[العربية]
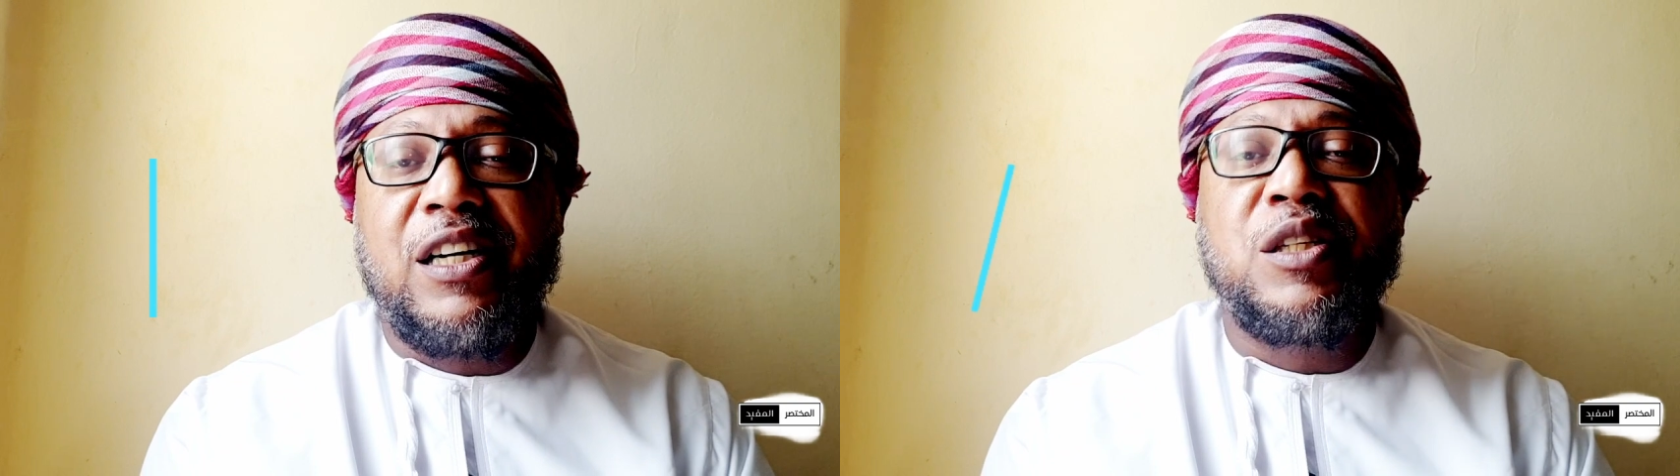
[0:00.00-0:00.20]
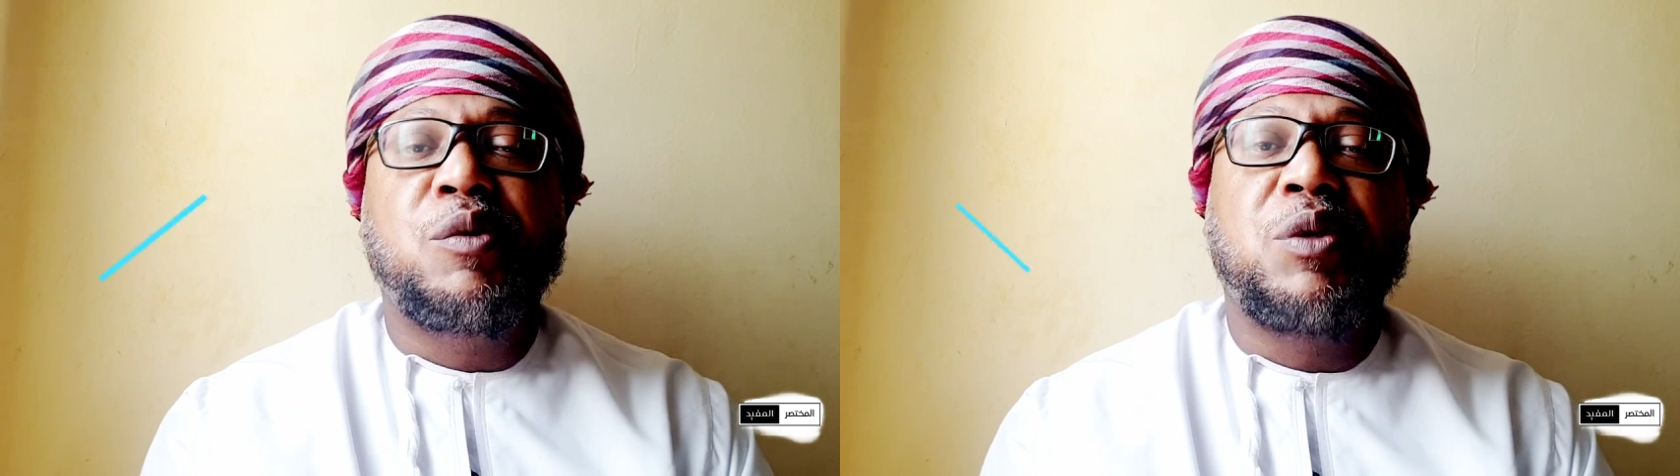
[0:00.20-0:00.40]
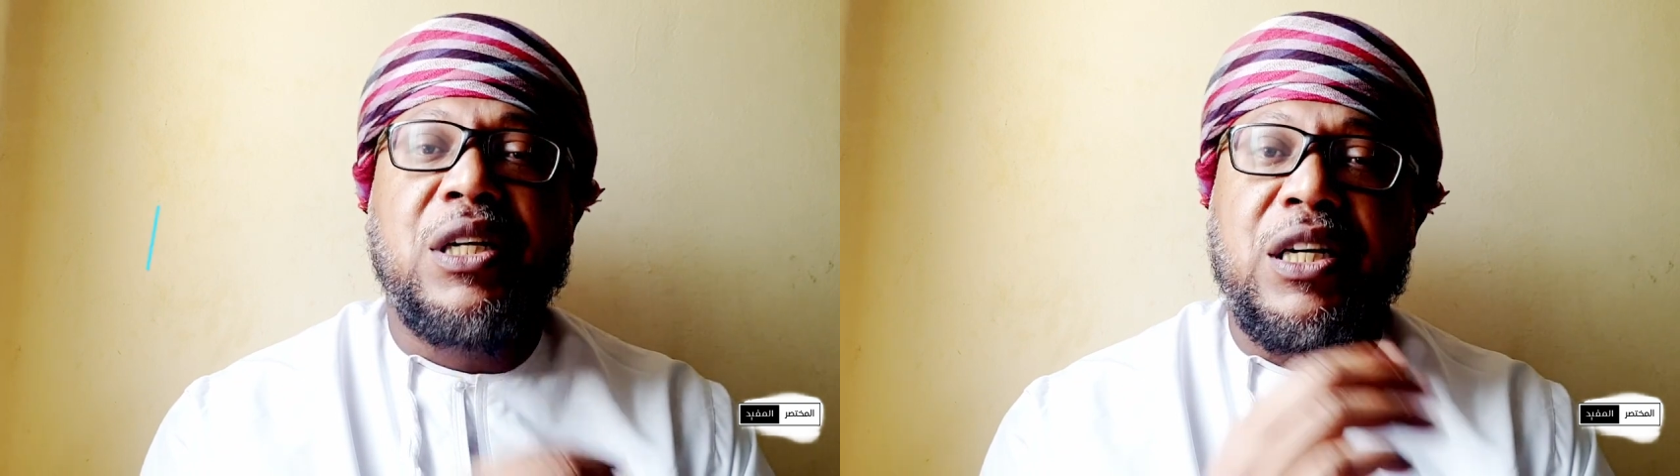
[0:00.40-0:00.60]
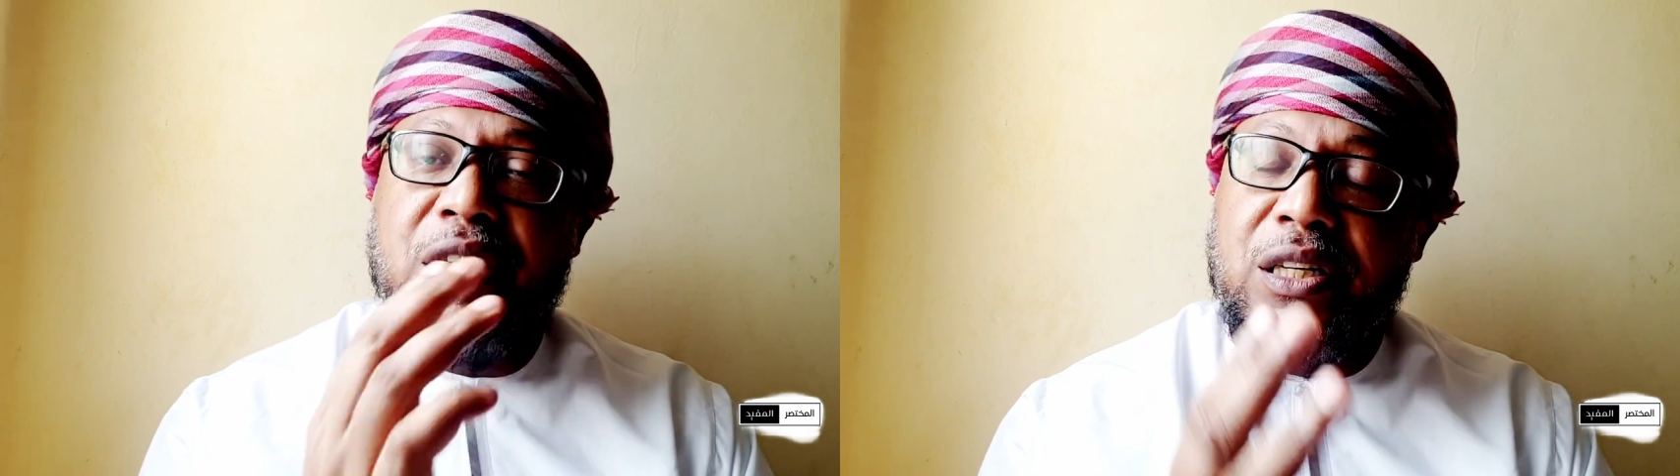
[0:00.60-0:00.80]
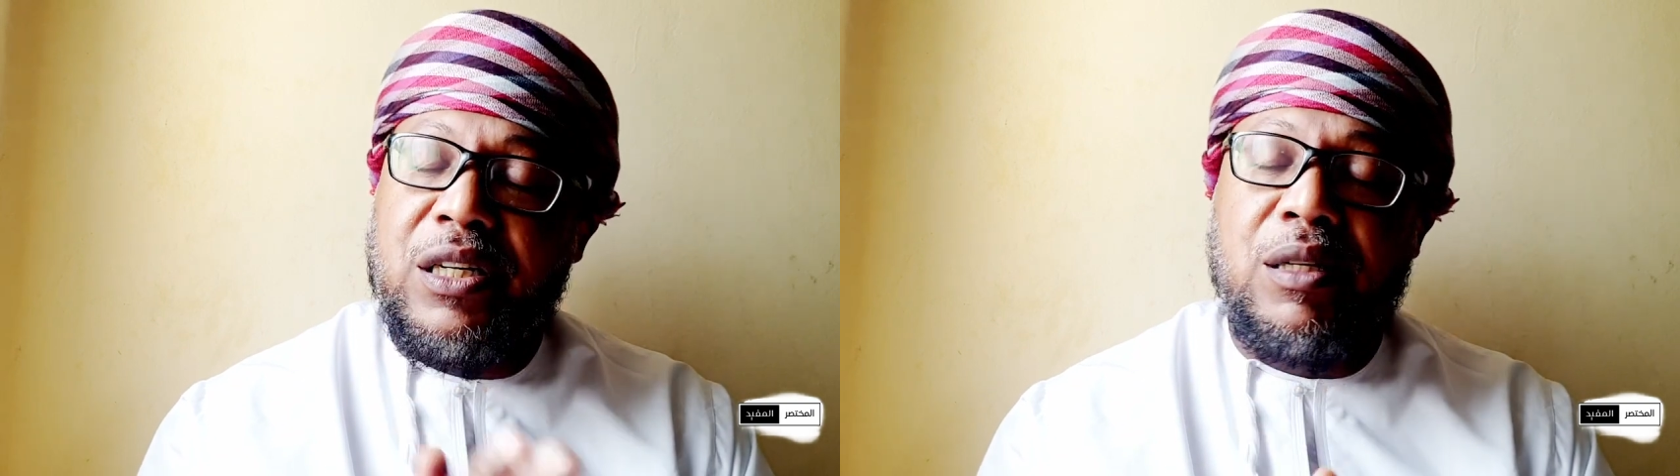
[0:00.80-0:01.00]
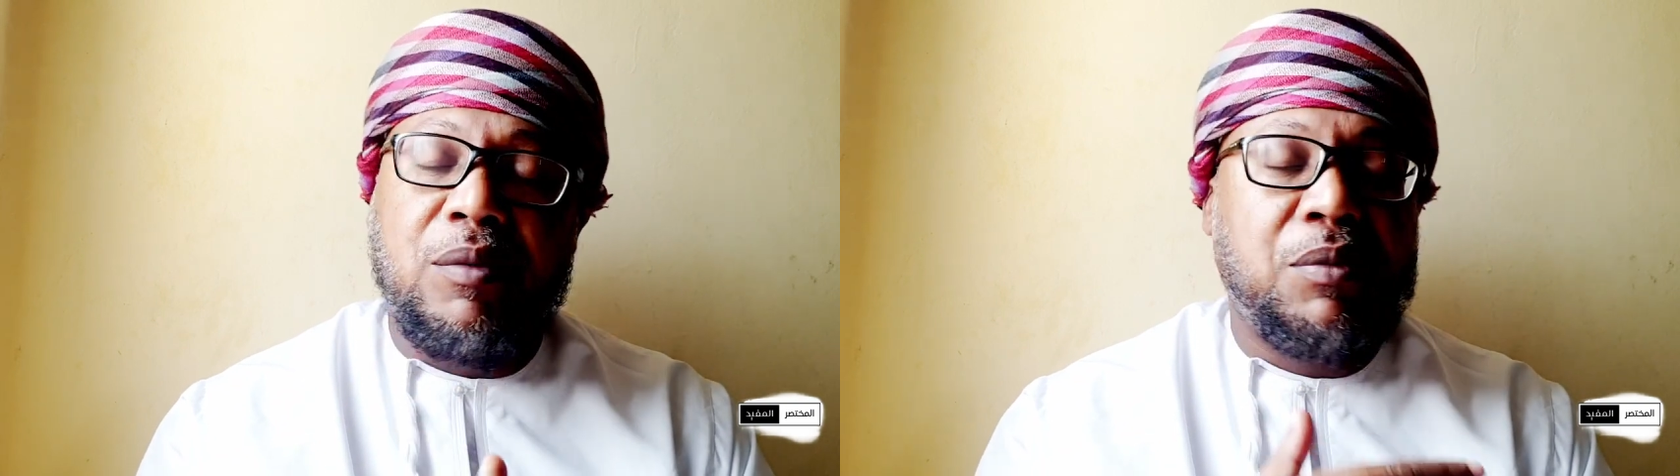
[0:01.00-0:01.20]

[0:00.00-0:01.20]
عشر وتأثرت